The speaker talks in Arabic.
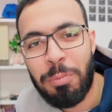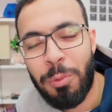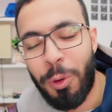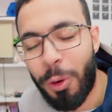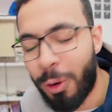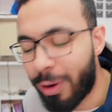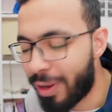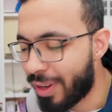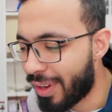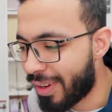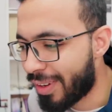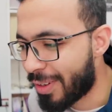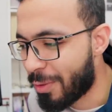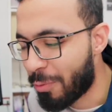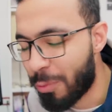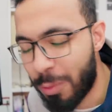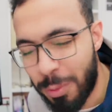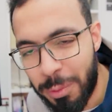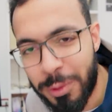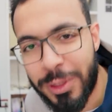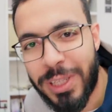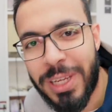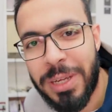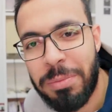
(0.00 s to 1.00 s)
مرهق
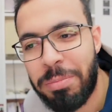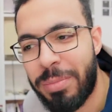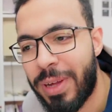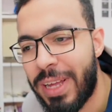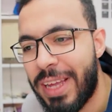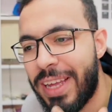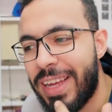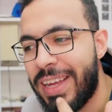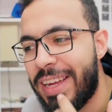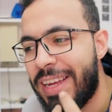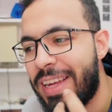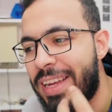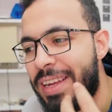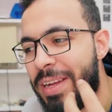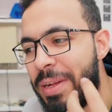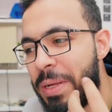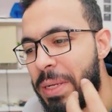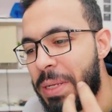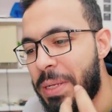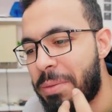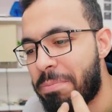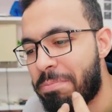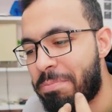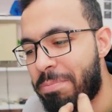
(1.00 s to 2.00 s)
ومتعب
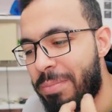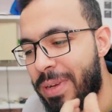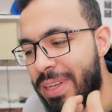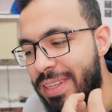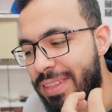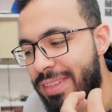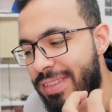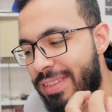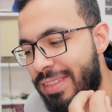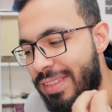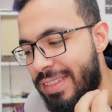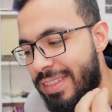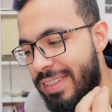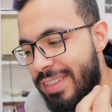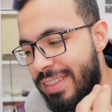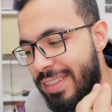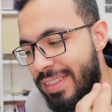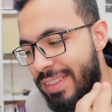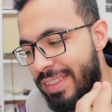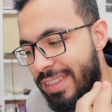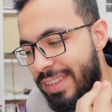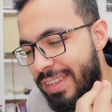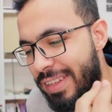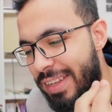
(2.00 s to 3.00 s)
بس
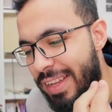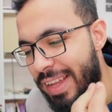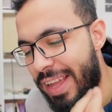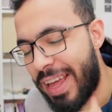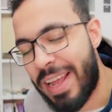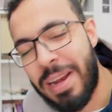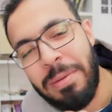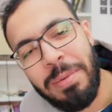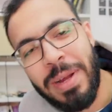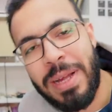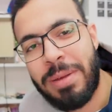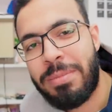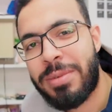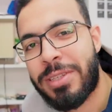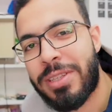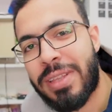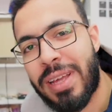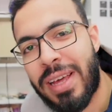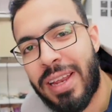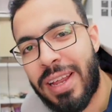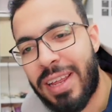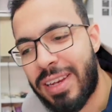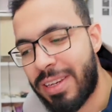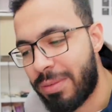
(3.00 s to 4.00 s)
انا بحب
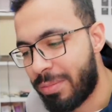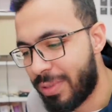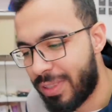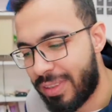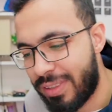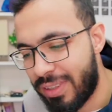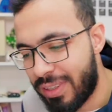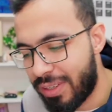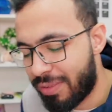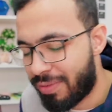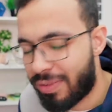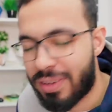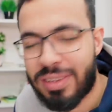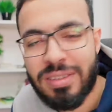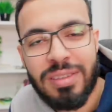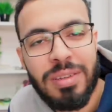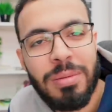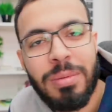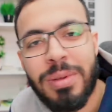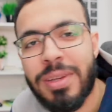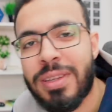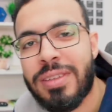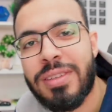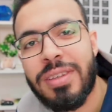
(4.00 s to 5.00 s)
اشتغل عليه بيديني
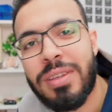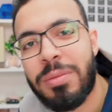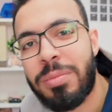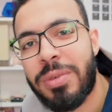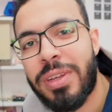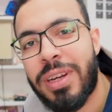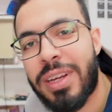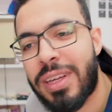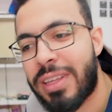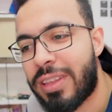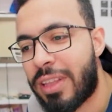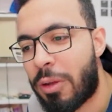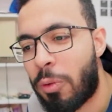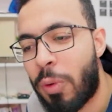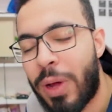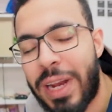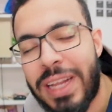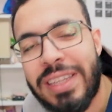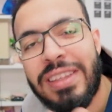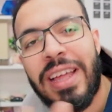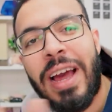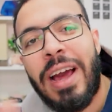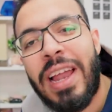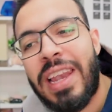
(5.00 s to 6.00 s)
فلكسبيليتي كبيره جدا وانا
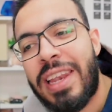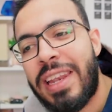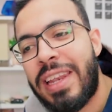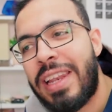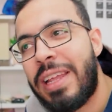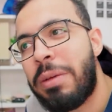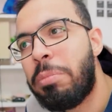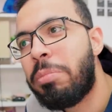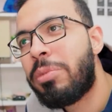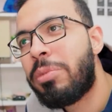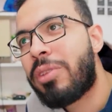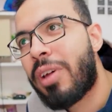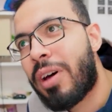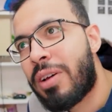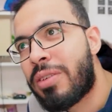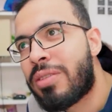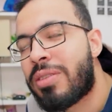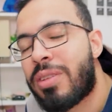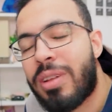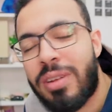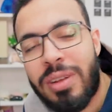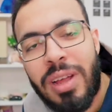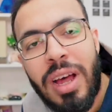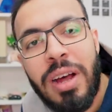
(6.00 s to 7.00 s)
اتعلمت
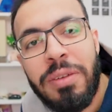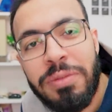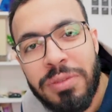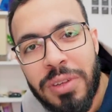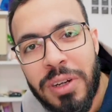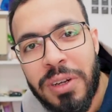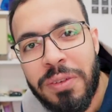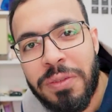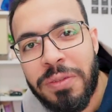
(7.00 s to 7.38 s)
اصلا افتر